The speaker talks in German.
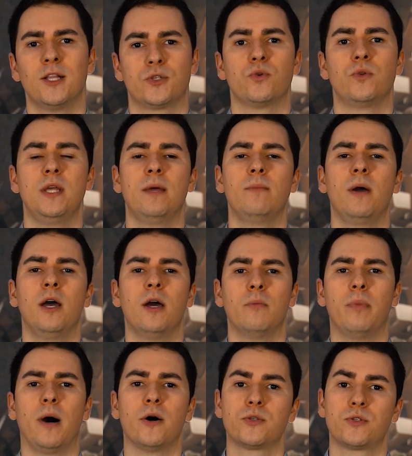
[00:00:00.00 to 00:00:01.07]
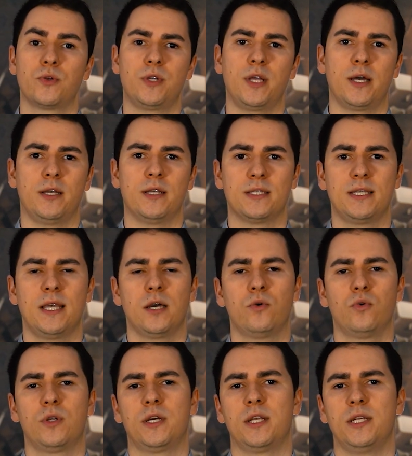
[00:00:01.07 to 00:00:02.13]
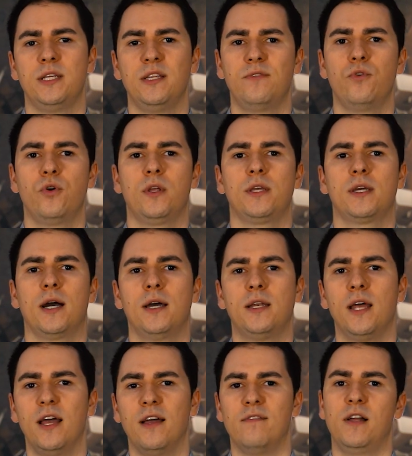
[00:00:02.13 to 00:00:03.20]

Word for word: Zudem baust du dir eine sehr gute Kreditwürdigkeit,